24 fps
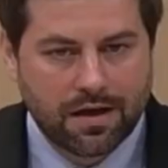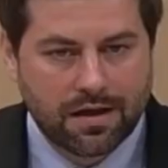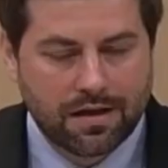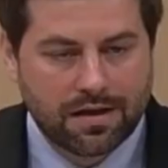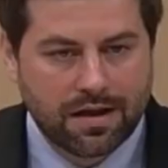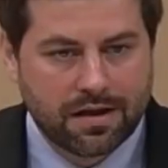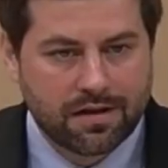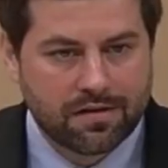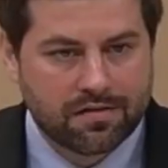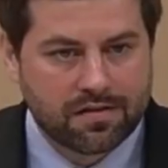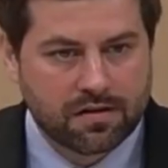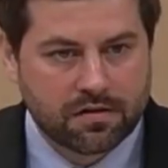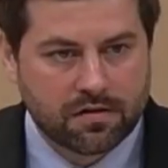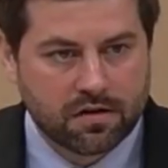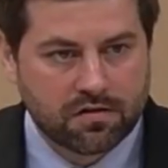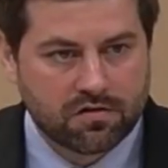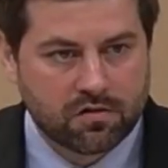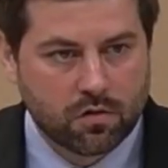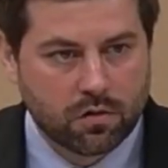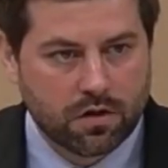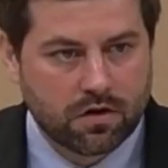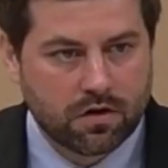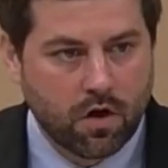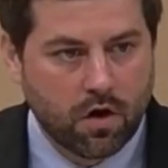in eine
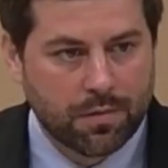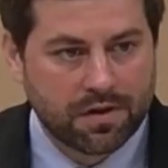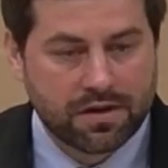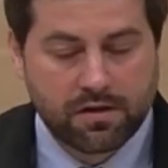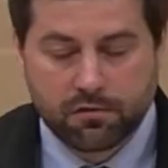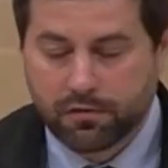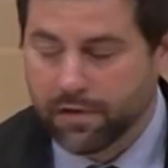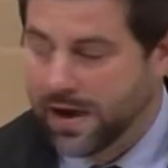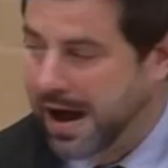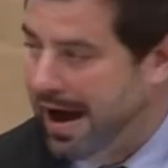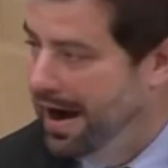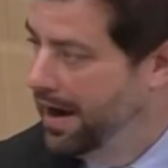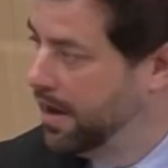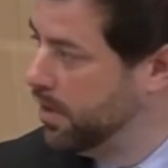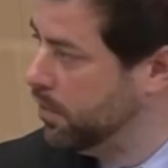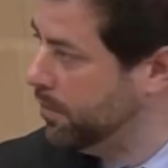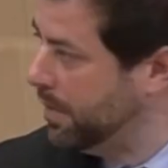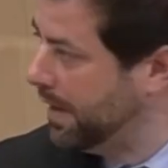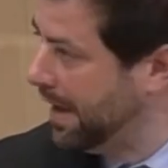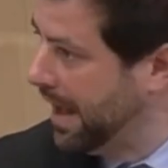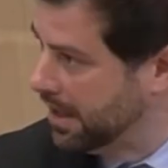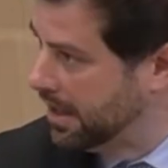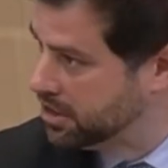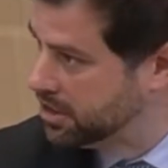Situation gekommen, die für alle
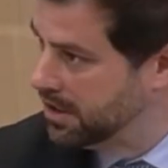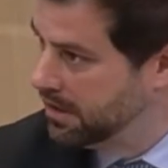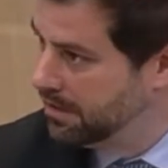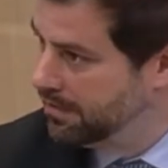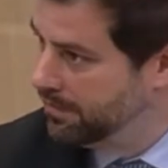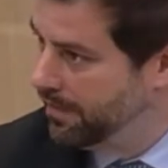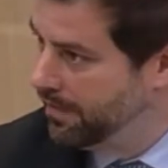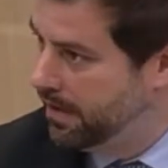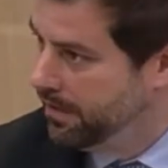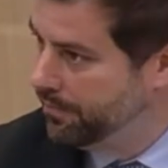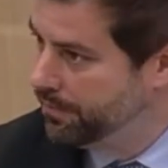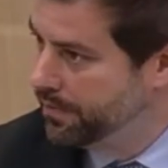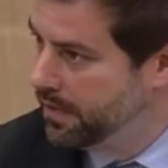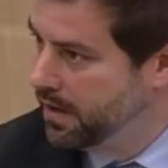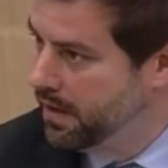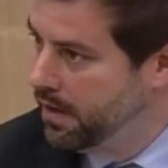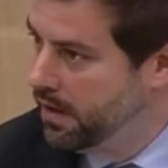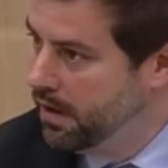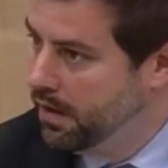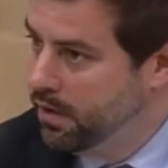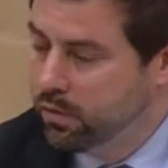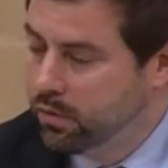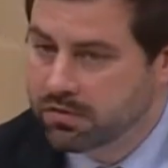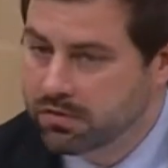überraschend war
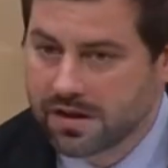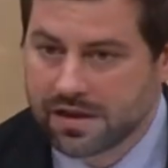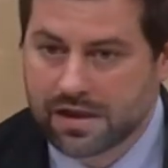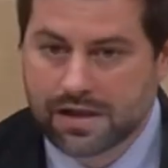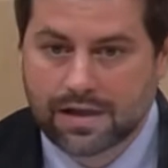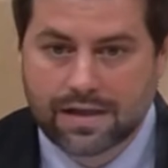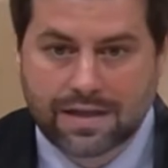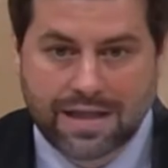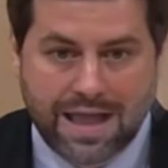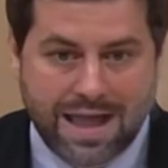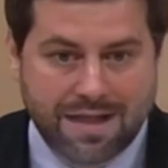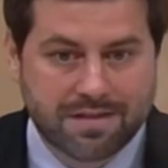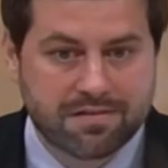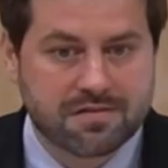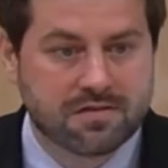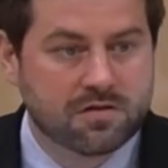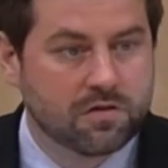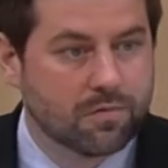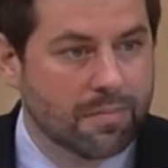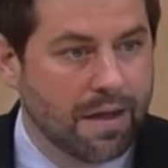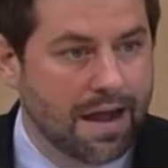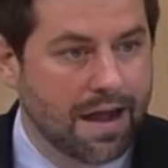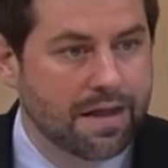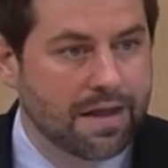und die ja ganz
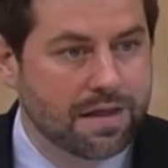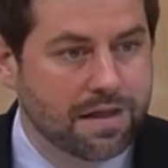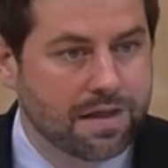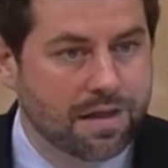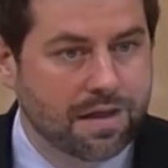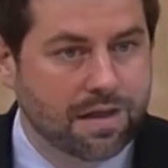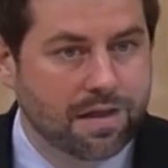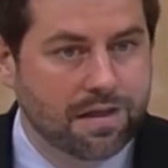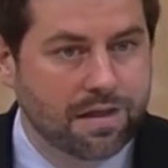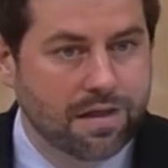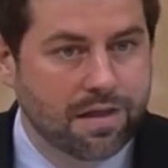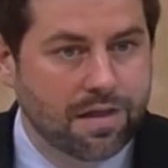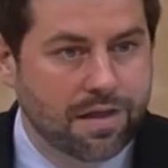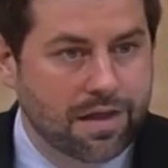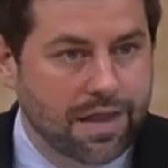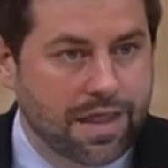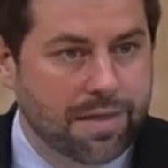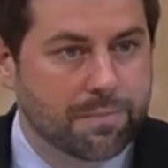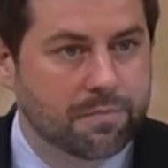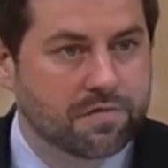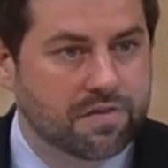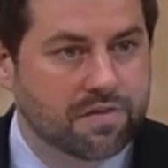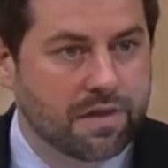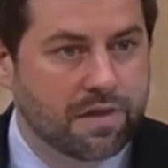normal ihre
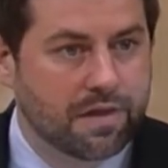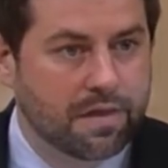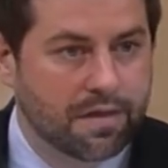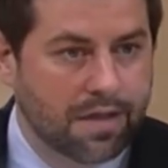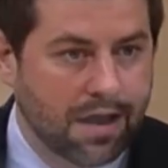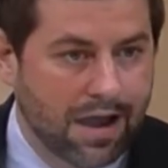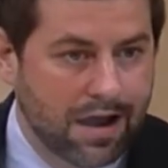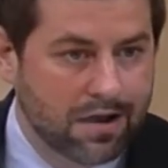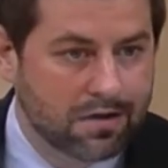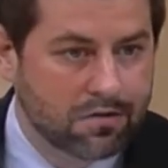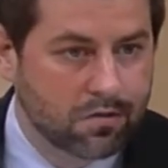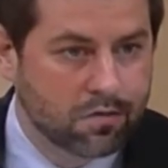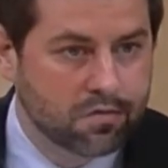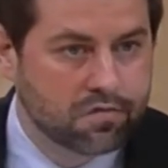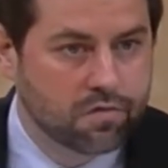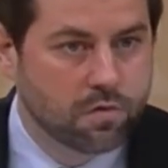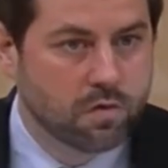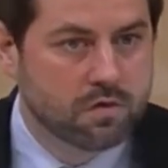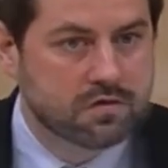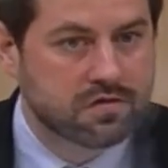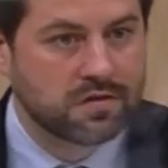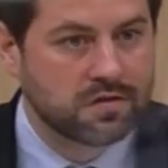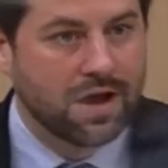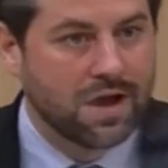
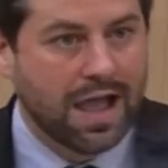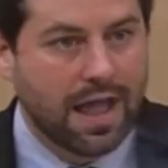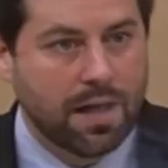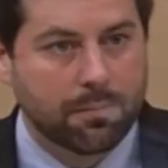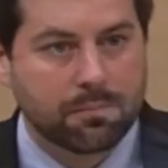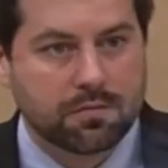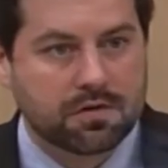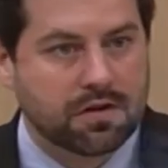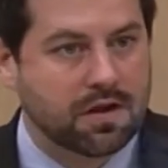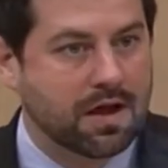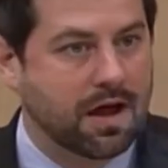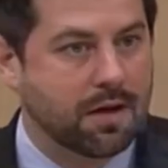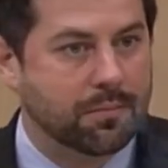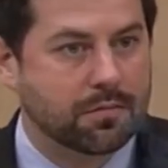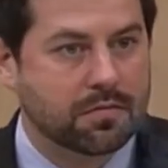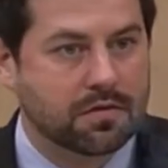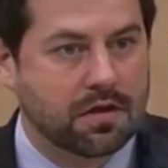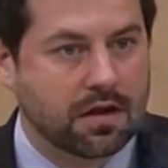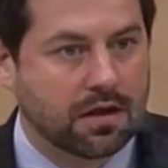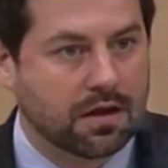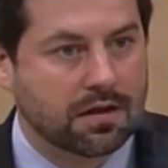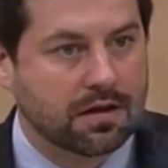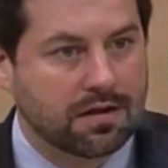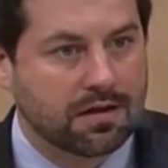Lebenshaltungskosten haben. Die haben
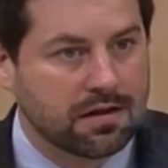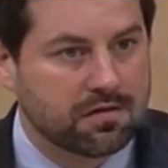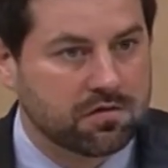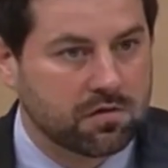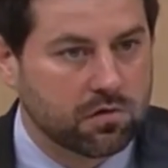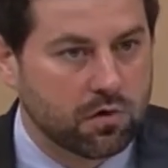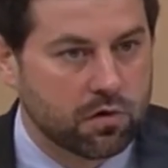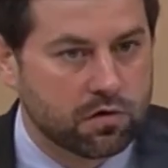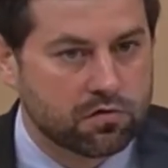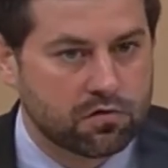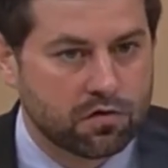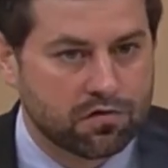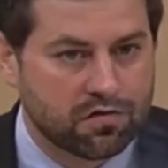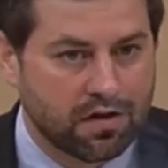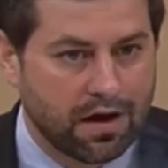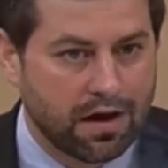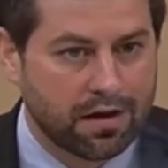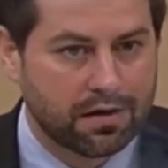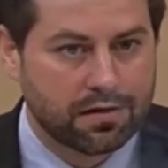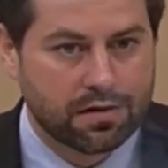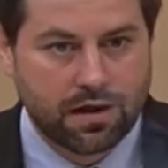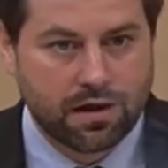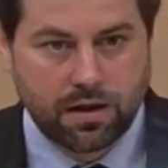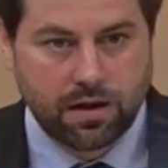den Kredit
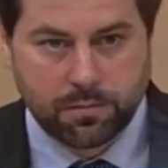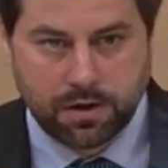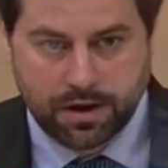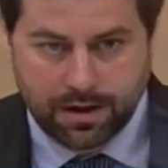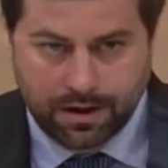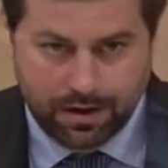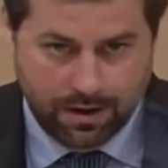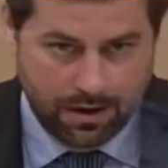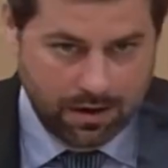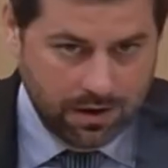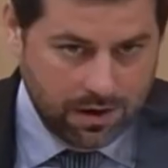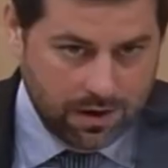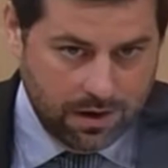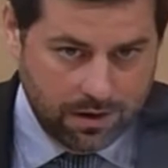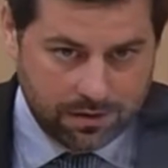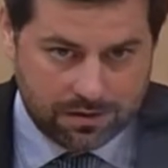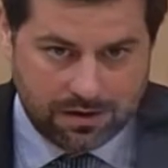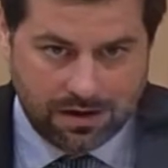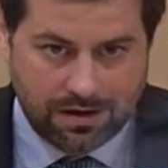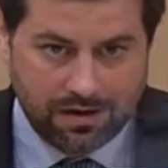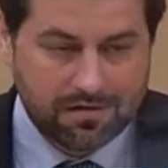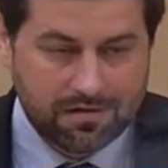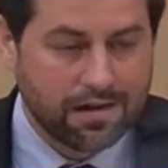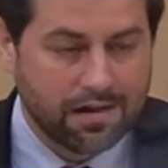zurückzuzahlen, die haben äh,
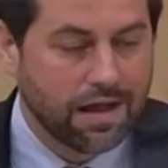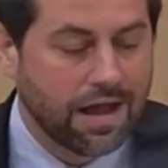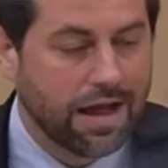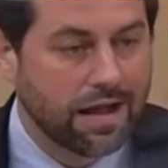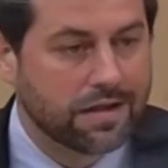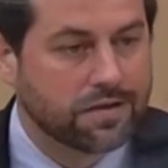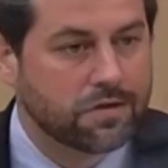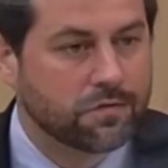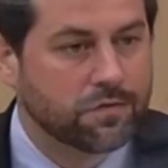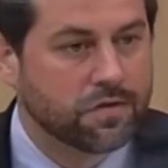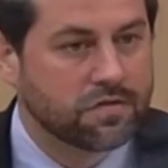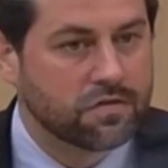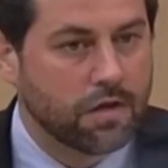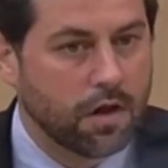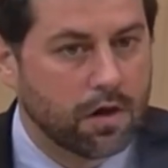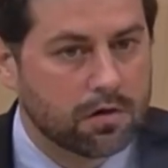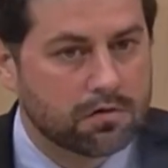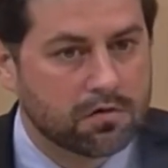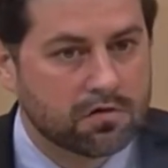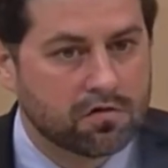die Leasingrate fürs Auto zu